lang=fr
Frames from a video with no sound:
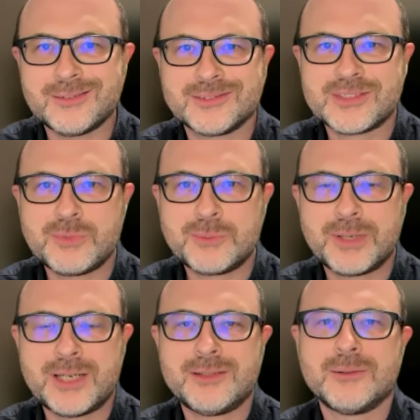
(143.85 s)
donc
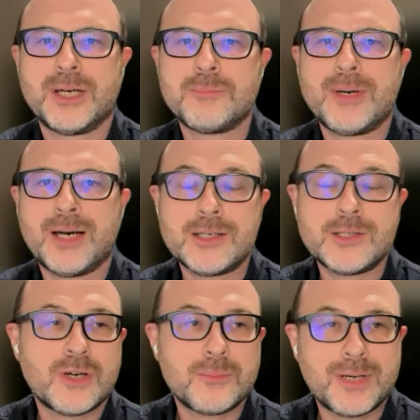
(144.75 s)
j'habite près de près de
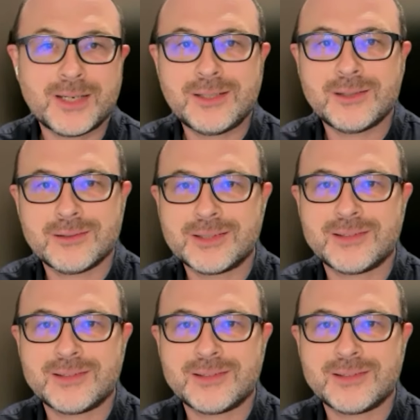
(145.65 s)
Paris, je vais à Paris